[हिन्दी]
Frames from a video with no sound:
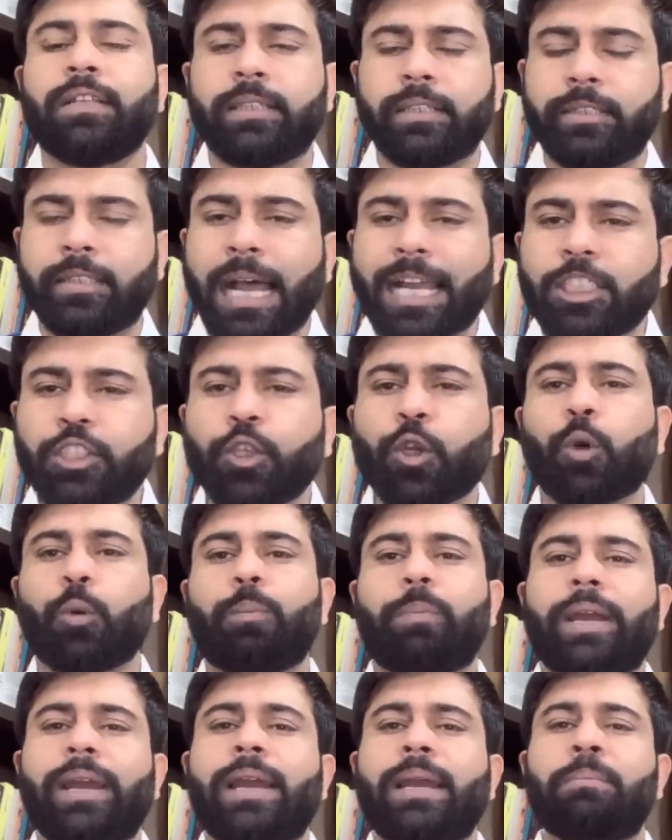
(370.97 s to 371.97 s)
दस
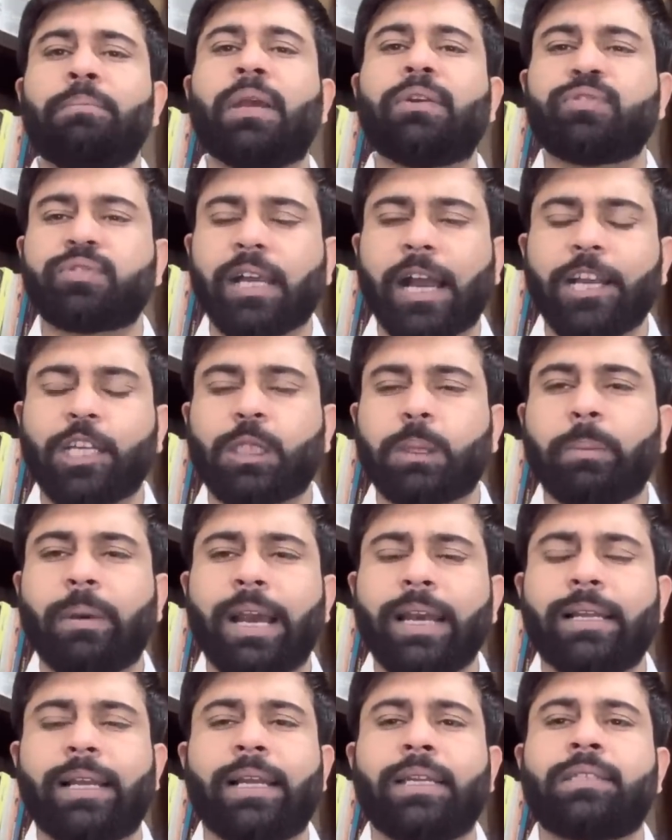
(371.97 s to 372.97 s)
रुपए मिफ्ता
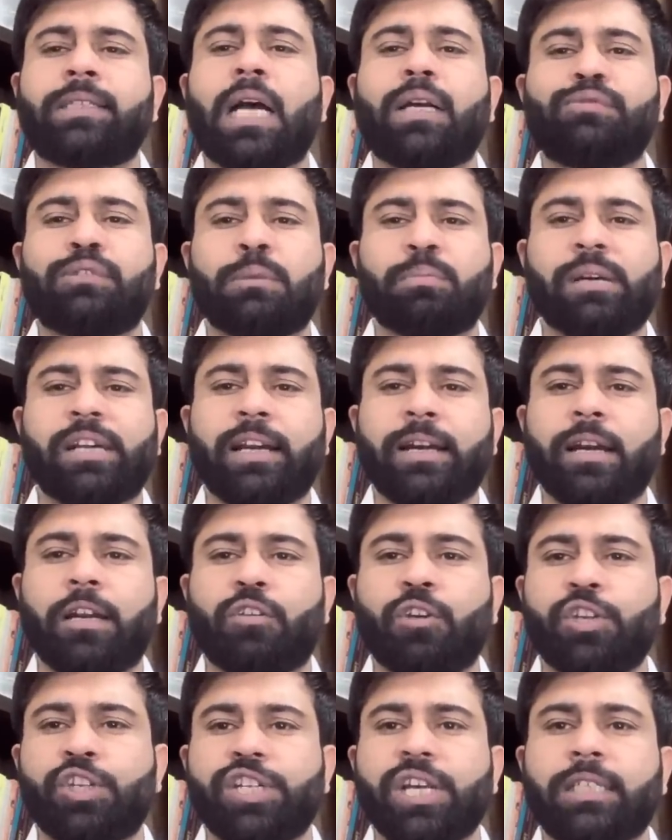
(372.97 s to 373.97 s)
इस्माइल के इजाफे पर अगर
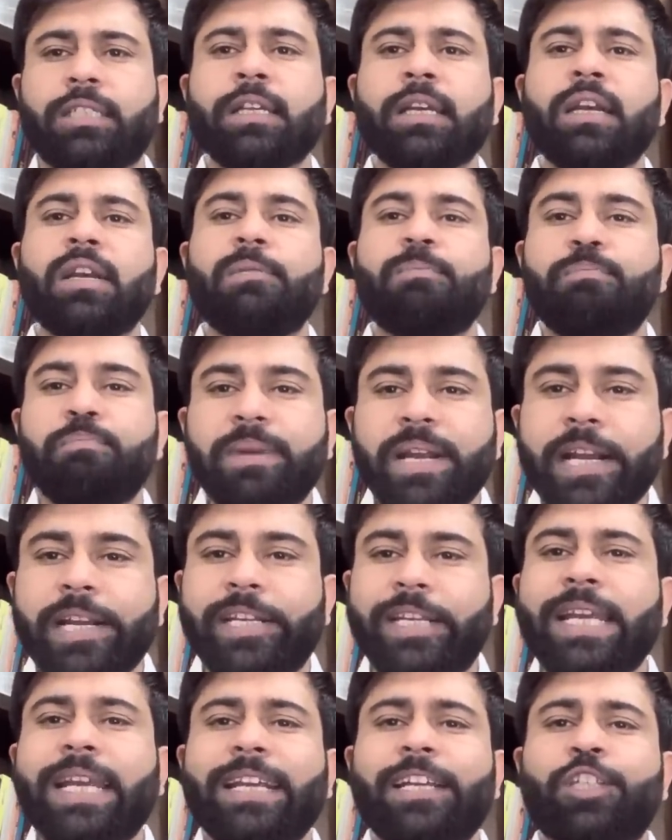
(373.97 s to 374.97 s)
कोई शख्स
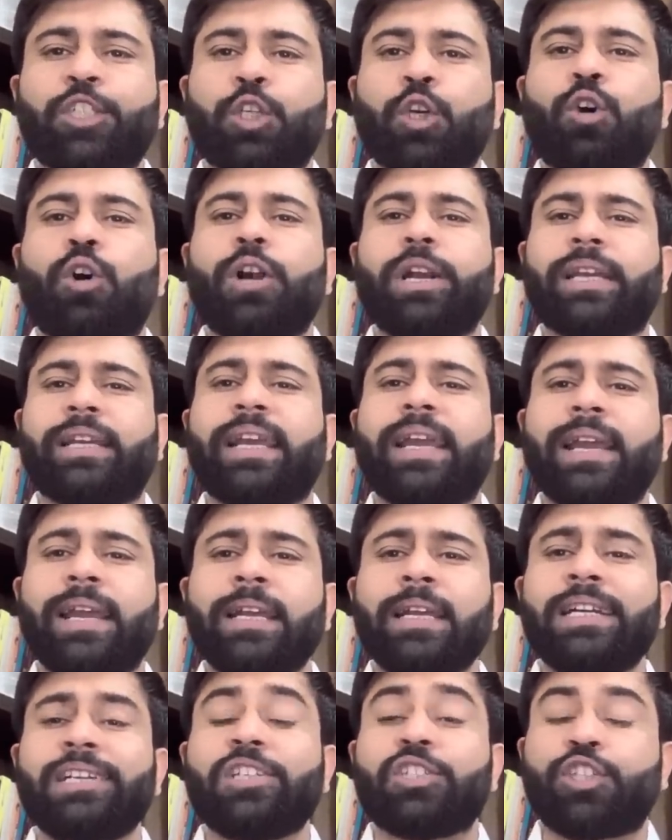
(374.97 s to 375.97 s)
मीटिंग छोड़ के
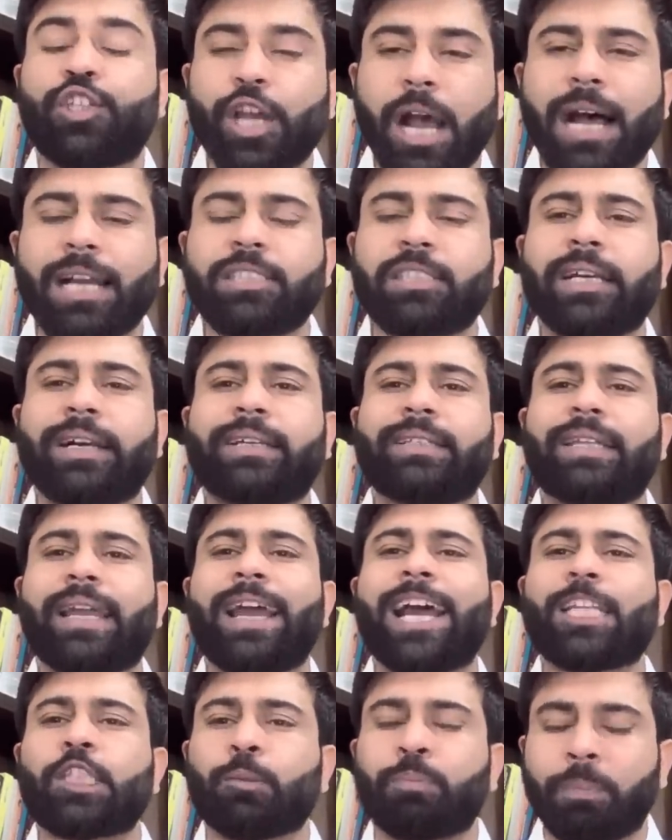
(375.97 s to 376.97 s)
जा सकता
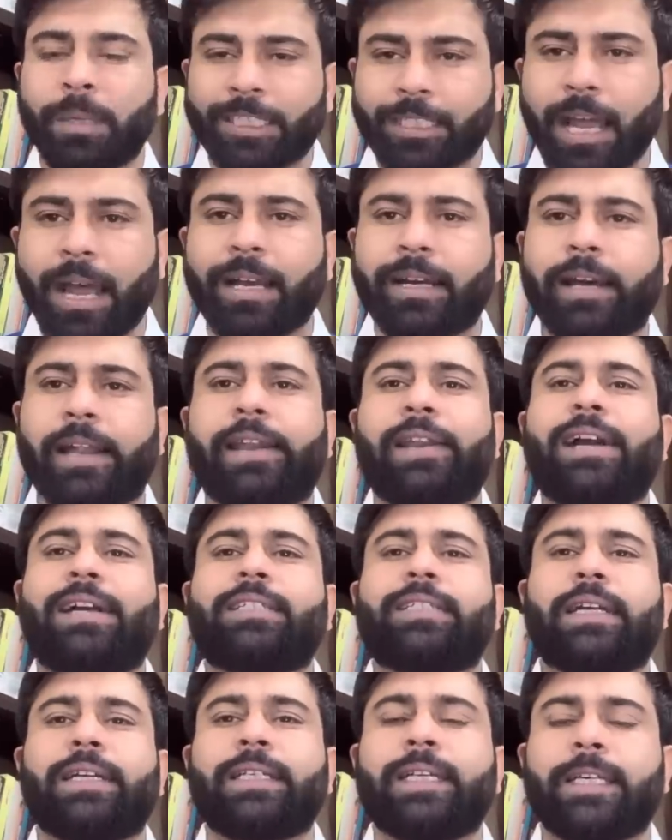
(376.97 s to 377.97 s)
है तो पता करना
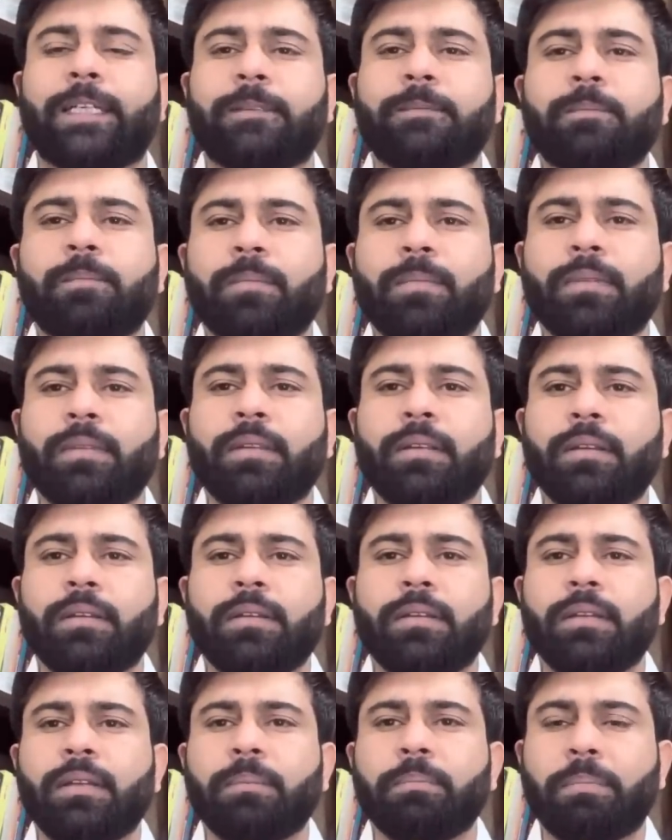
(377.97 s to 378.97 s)
चाहिए
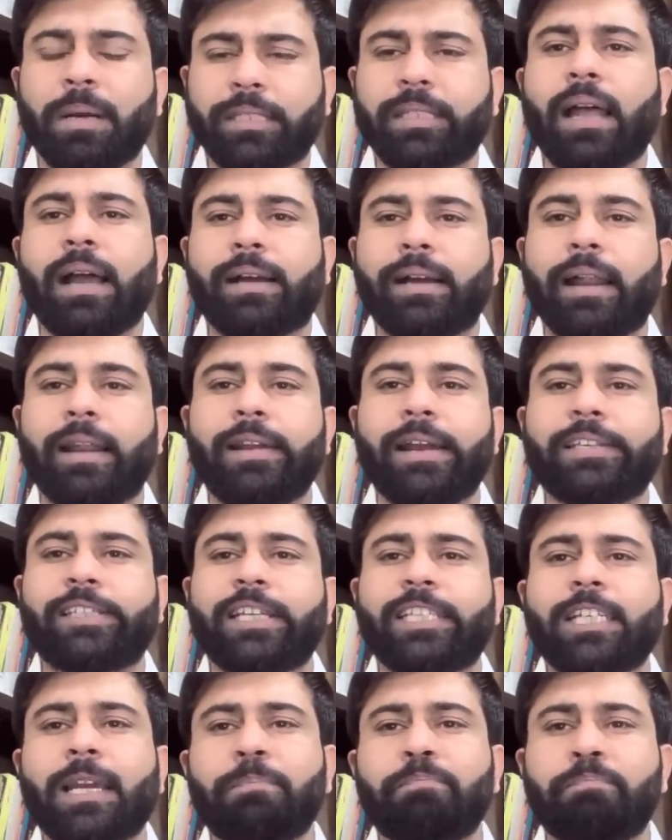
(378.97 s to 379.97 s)
पता करना
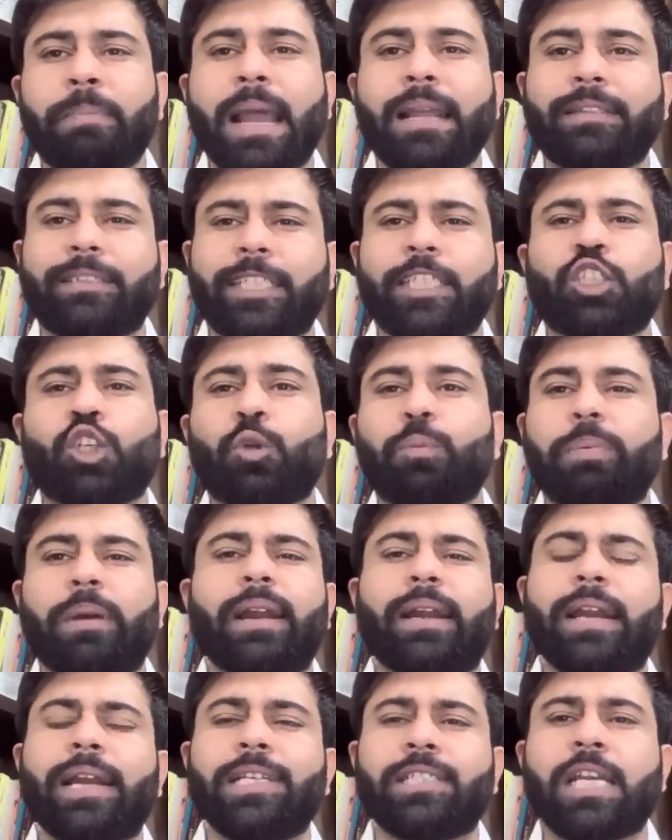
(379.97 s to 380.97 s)
चाहिए पैंतीस रुपए
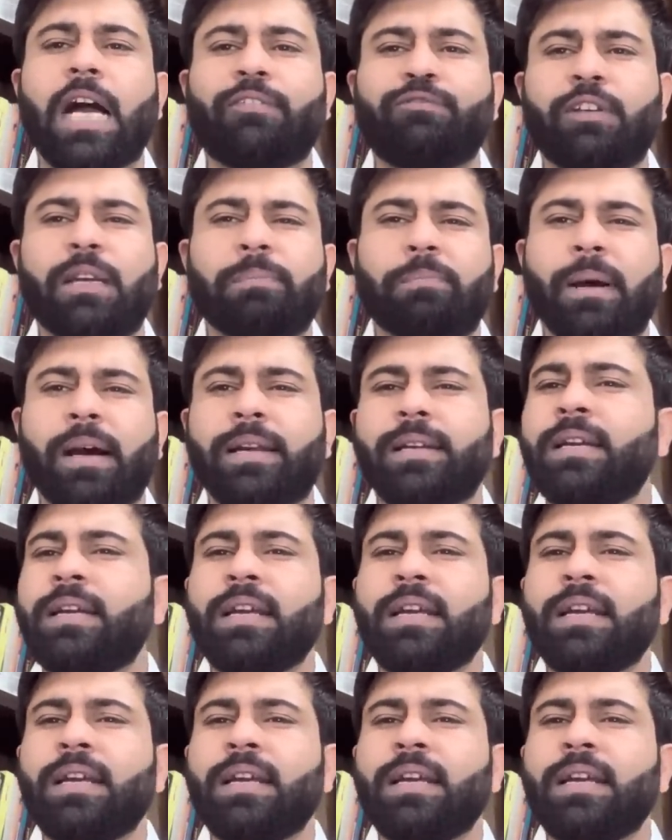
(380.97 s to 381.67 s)
के इजाफे पर